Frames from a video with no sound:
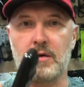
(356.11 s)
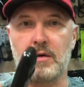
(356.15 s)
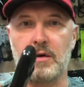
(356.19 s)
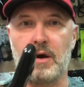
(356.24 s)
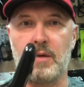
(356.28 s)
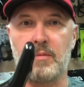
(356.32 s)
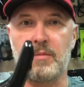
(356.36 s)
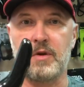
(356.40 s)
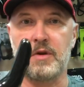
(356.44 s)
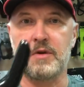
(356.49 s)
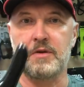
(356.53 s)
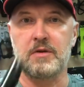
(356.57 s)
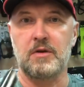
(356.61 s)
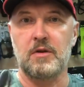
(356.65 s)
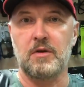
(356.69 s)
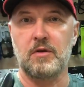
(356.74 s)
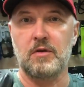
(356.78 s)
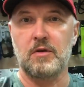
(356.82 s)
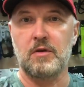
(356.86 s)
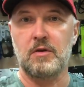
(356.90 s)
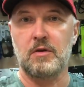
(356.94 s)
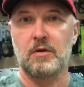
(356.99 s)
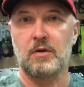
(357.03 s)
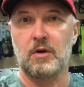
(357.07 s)

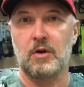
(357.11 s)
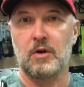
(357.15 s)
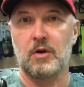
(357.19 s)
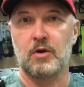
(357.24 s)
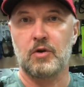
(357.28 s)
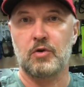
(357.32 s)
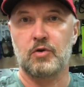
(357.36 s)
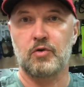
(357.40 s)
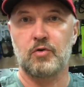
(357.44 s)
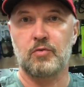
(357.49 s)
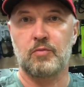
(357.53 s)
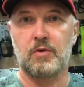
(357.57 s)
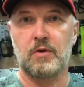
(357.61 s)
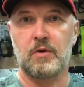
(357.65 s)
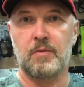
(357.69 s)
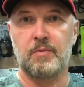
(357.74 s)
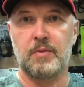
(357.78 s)
обрезинены, чтобы не